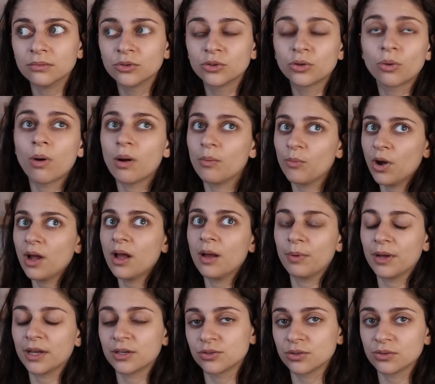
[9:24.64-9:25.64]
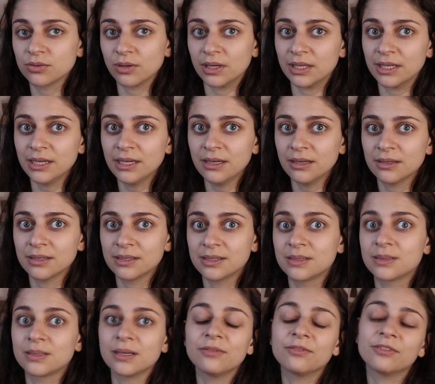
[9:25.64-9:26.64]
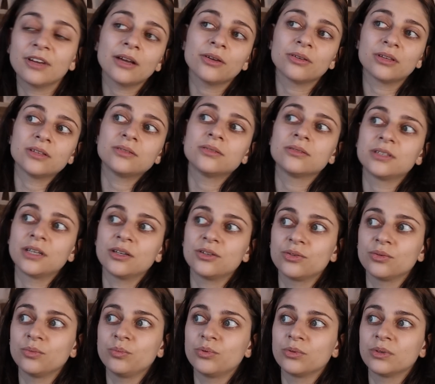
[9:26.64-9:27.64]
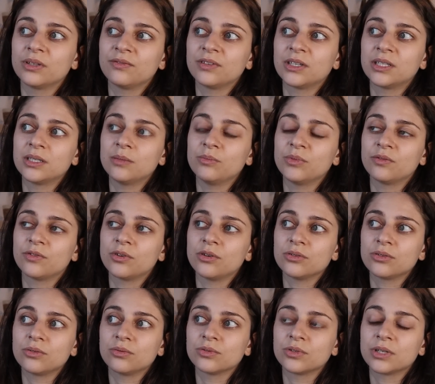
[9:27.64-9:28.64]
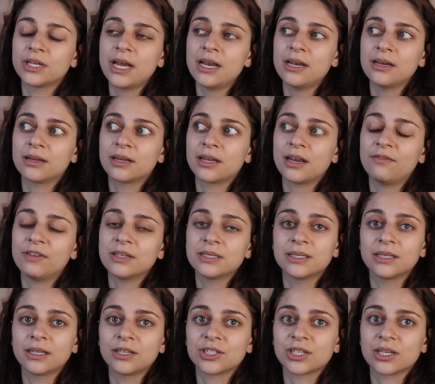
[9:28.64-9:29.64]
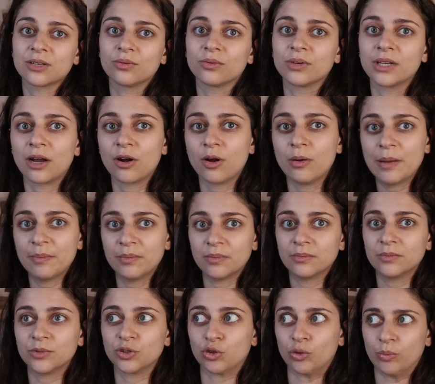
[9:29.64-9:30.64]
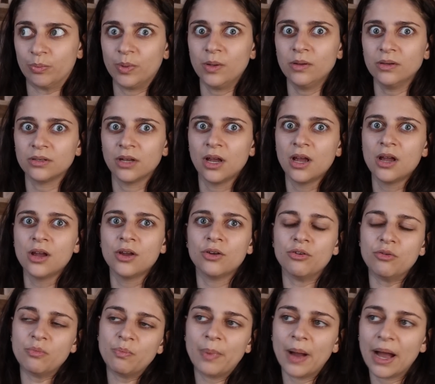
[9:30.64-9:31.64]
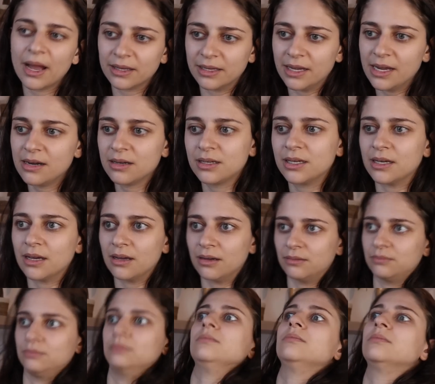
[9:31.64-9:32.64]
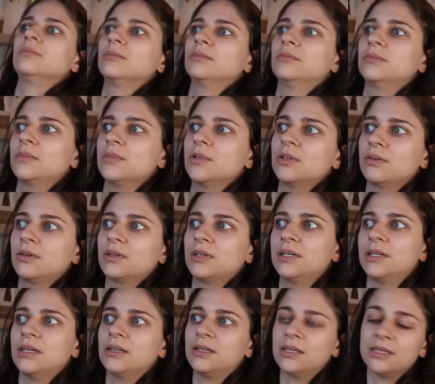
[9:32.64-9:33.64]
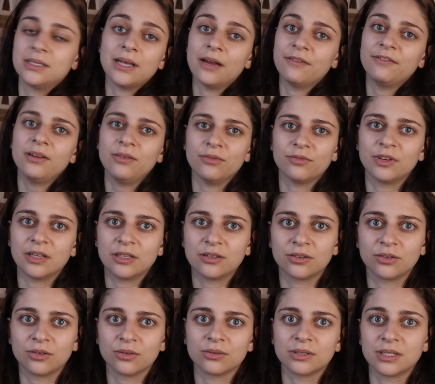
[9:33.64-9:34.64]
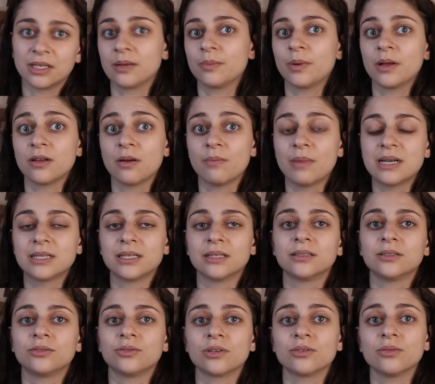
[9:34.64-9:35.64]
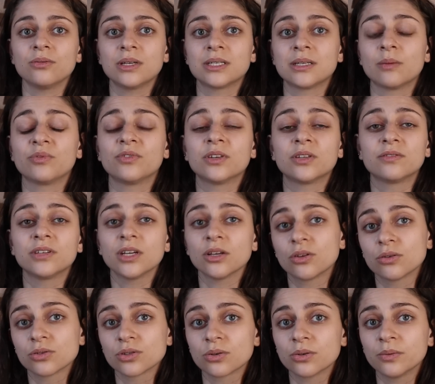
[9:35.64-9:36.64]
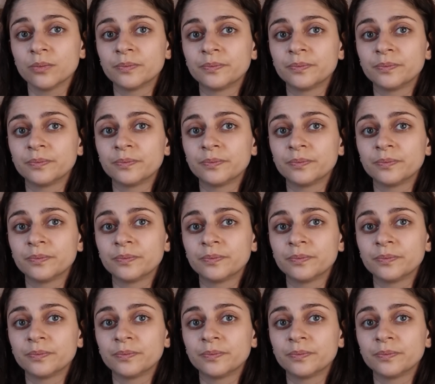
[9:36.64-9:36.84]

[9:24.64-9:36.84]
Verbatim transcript: trois mois après que je sois née, c'est vers une association pour des victimes de violences conjugales qu'elle va se diriger. Donc il y a quand même, je pense, une part d'elle qui a qui, savait en fait que c'était pas normal cette situation et que ça pouvait devenir dangereux.